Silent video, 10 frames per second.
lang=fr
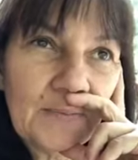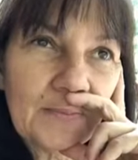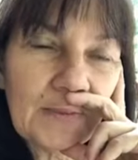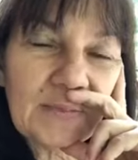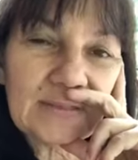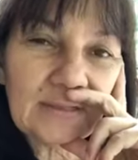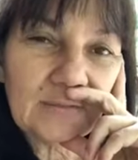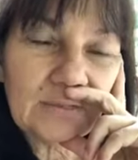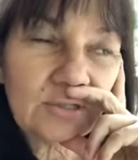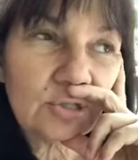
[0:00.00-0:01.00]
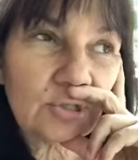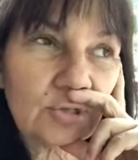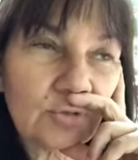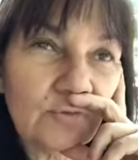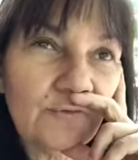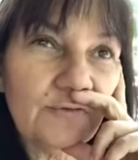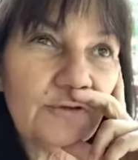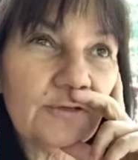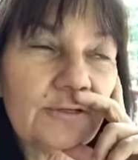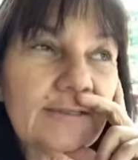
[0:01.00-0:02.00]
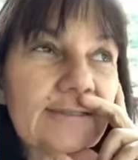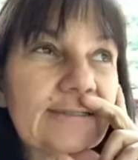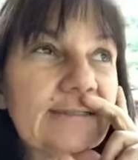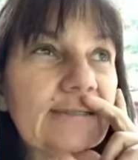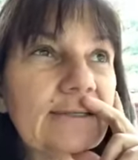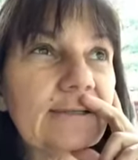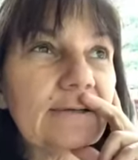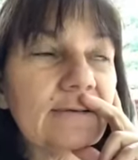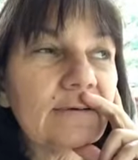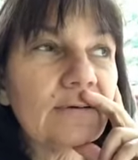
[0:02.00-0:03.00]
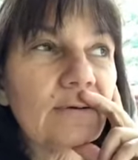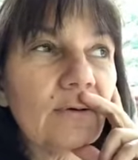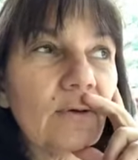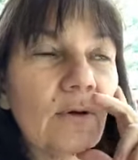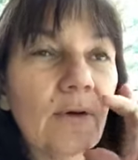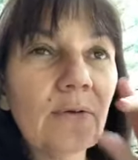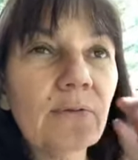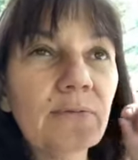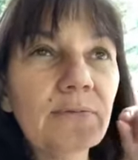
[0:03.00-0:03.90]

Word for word: Moi, personnellement, que je trouve que c'est un